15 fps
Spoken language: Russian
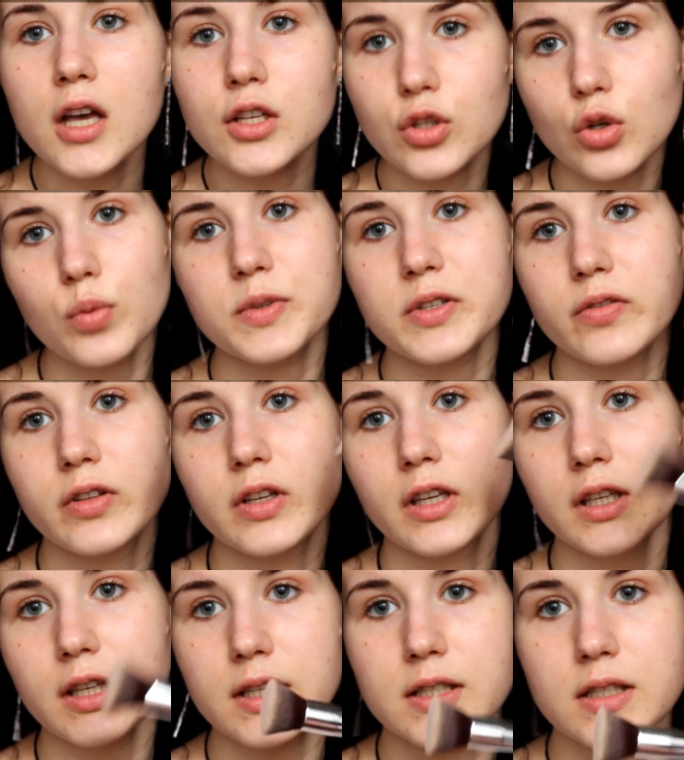Собственно,
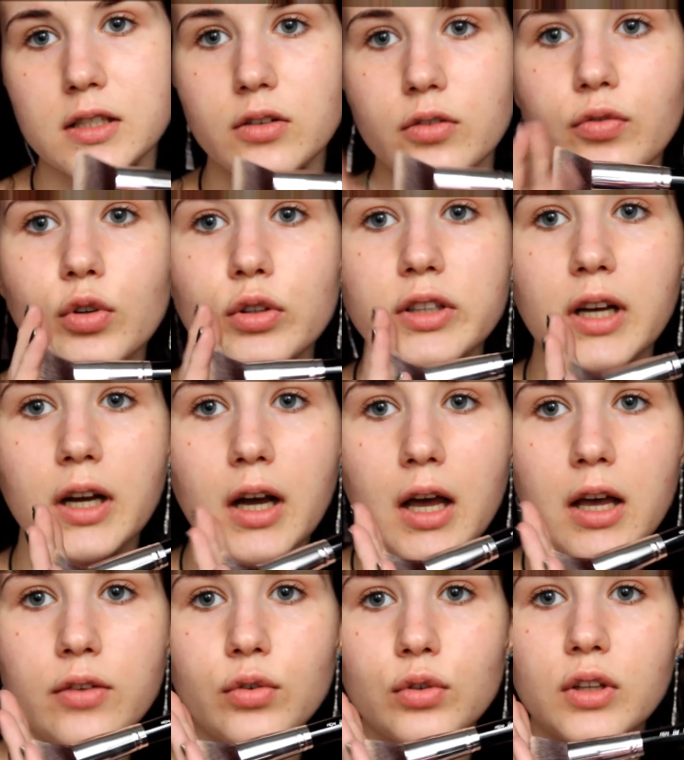кисть вот
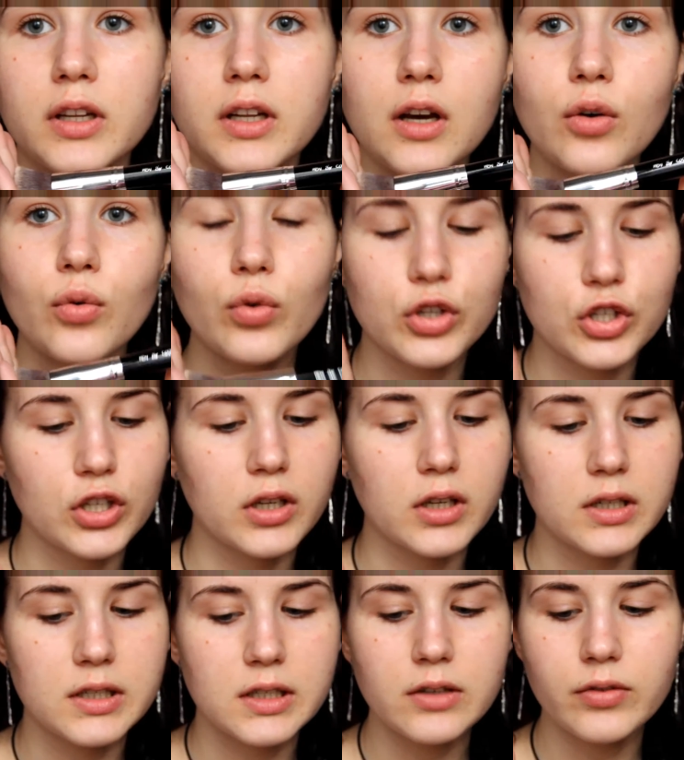такая вот, она очень
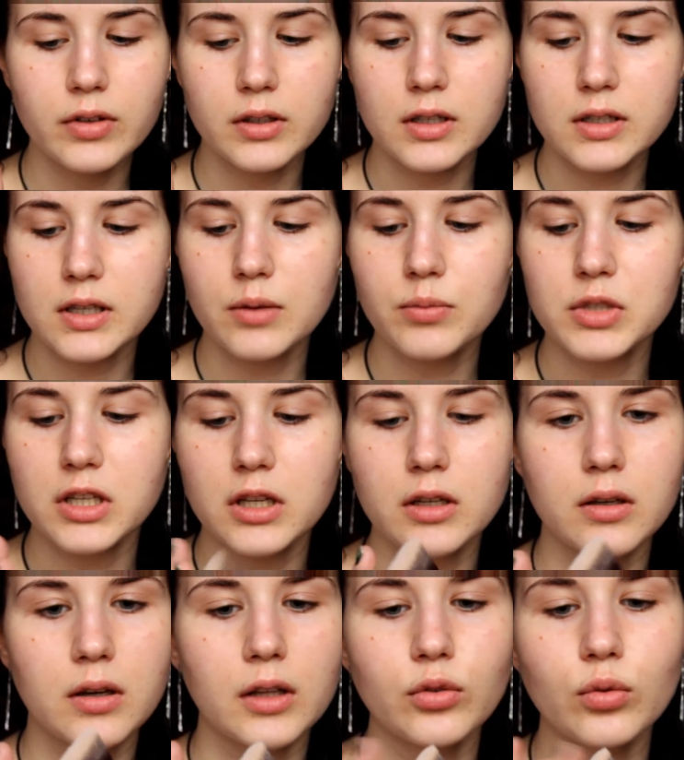красивая, на самом
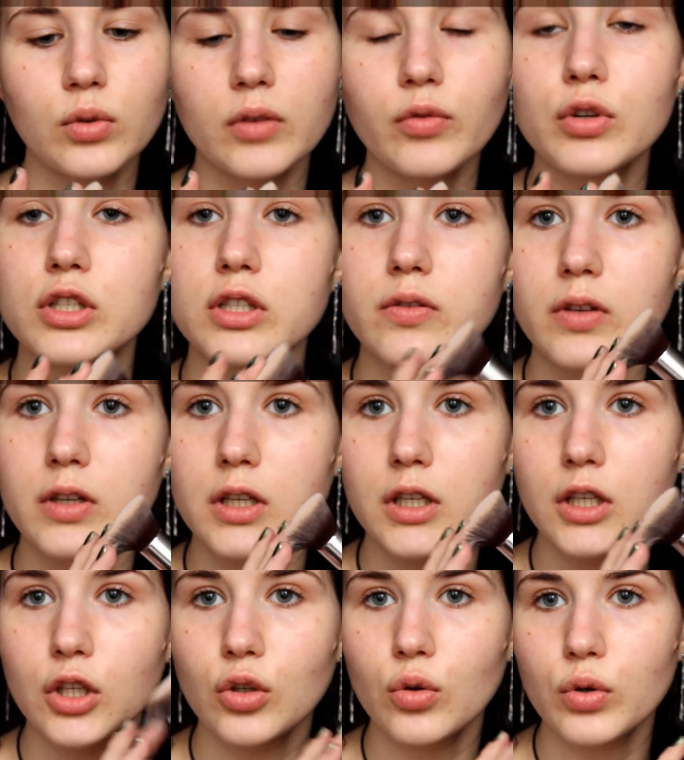деле одно удовольствие
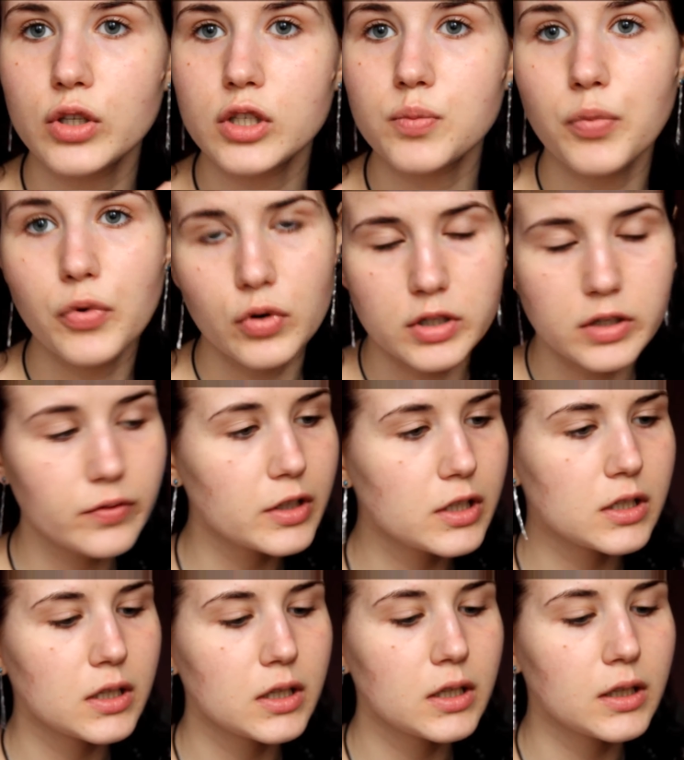ее
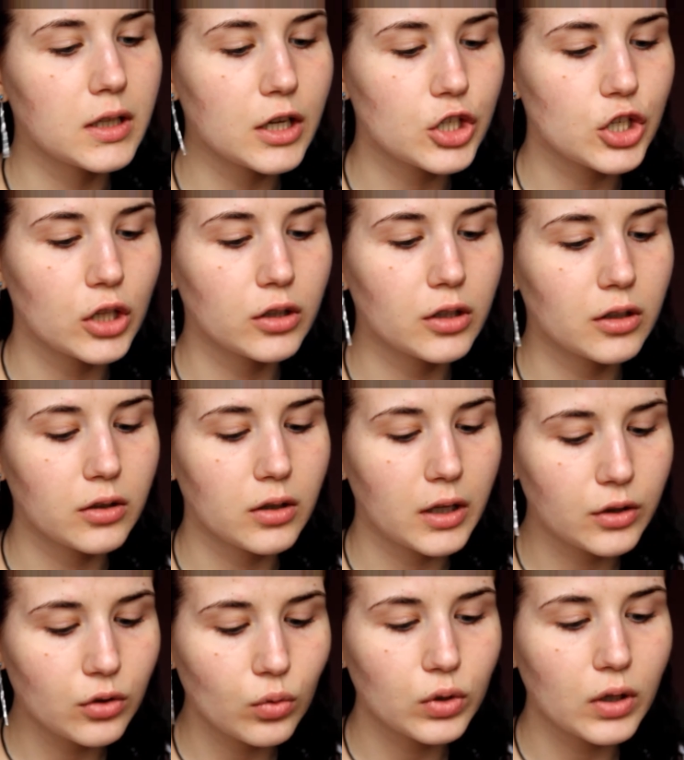использовать и также одно,
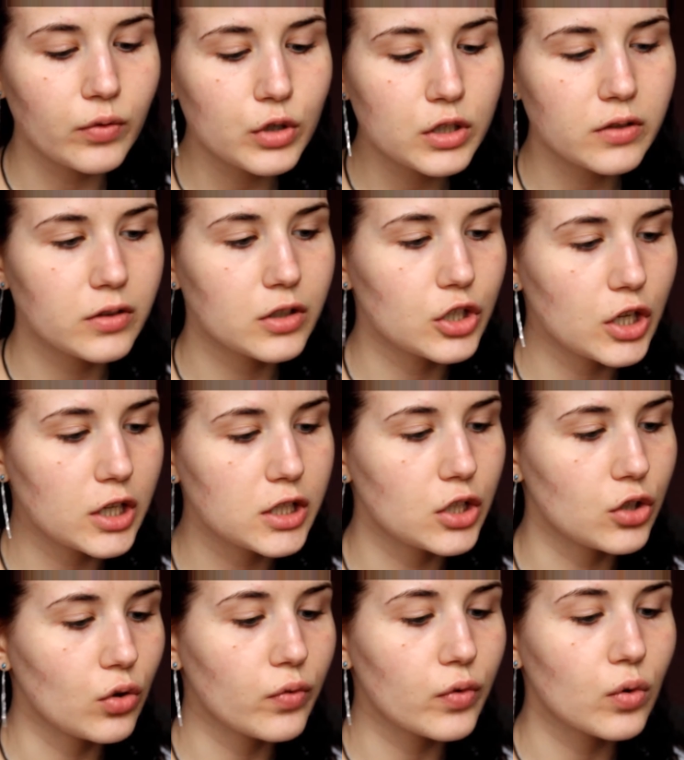одно удовольствие держать
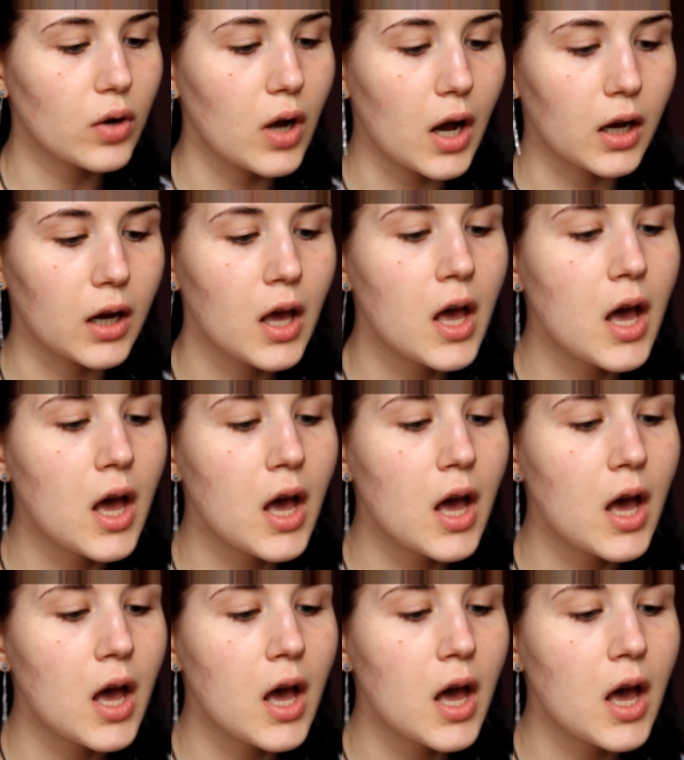ее в руках.